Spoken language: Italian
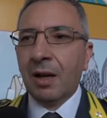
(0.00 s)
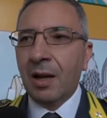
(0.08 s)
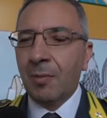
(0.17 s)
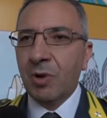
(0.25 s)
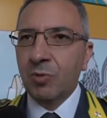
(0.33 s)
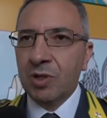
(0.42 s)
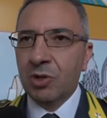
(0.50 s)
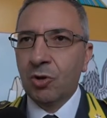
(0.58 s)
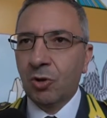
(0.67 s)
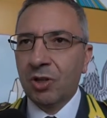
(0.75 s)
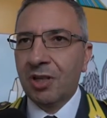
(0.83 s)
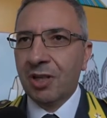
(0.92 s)
la
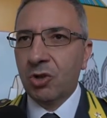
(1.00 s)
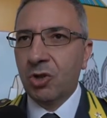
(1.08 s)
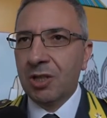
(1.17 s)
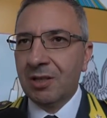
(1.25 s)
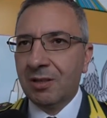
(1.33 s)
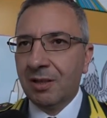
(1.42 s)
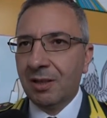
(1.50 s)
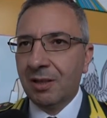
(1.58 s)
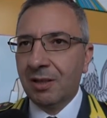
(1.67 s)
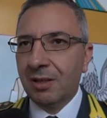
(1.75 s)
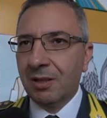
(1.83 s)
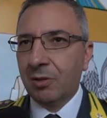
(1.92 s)
manomissione dei
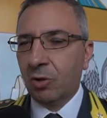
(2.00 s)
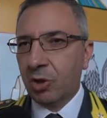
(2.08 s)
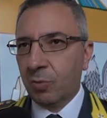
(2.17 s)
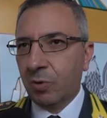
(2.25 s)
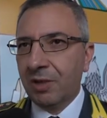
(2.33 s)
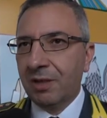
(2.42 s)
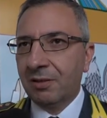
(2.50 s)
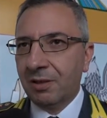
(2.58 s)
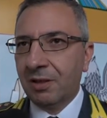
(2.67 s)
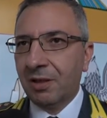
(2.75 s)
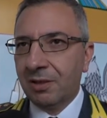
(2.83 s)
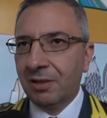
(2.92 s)
registri
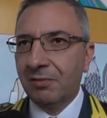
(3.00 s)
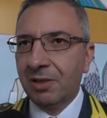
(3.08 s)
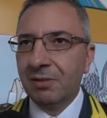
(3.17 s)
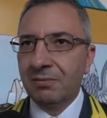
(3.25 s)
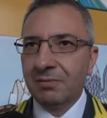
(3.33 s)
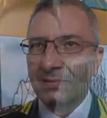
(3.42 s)
corrispondenti relativi.